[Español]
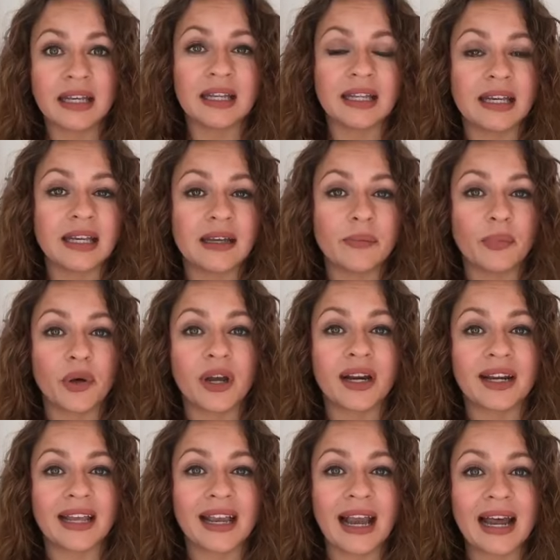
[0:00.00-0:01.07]
eh, puedo
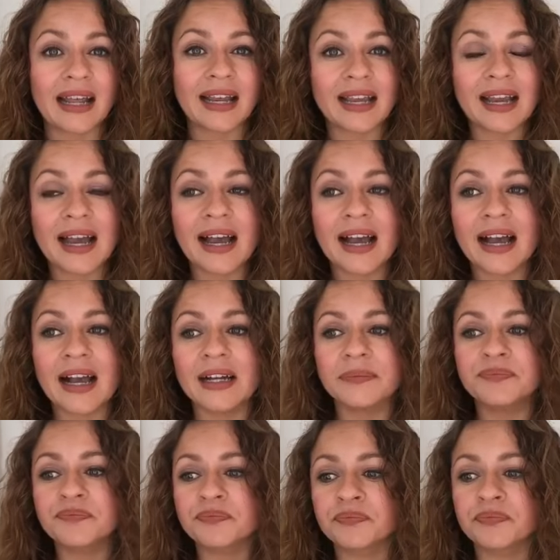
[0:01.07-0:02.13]
agregar acá,
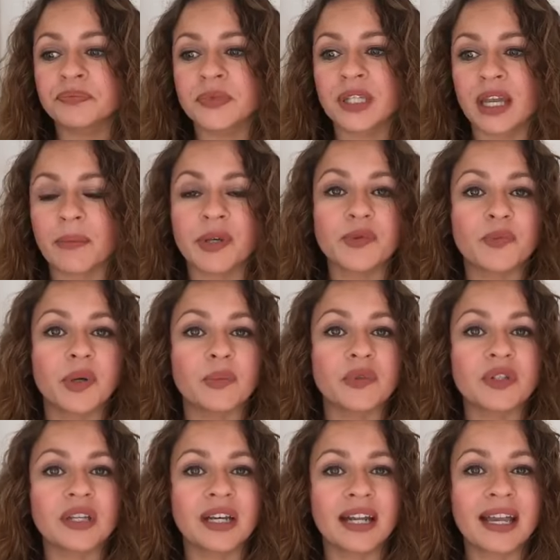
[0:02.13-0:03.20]
qué más
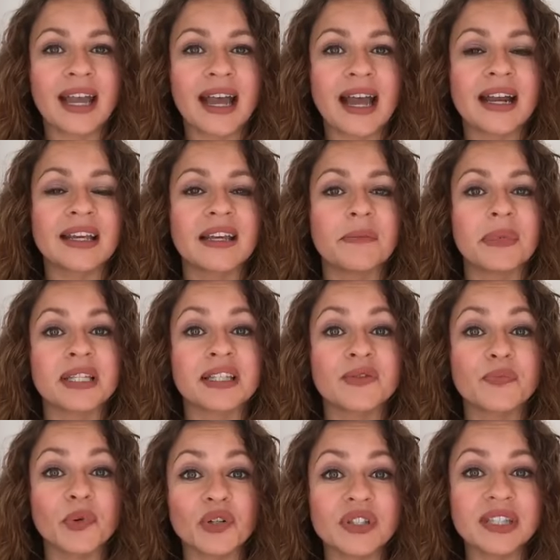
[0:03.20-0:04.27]
podemos crear, qué más es
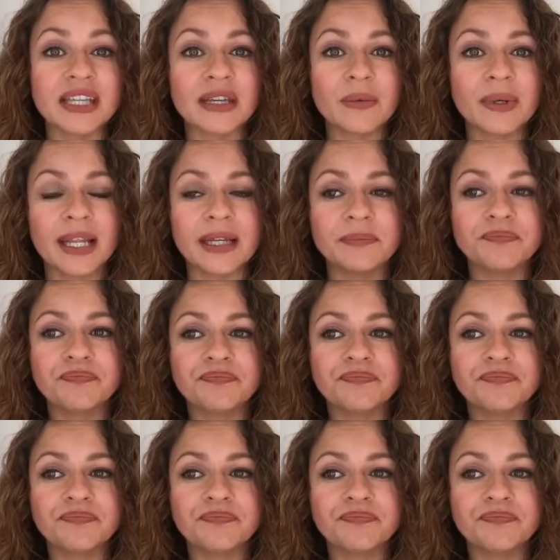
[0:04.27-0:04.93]
posible.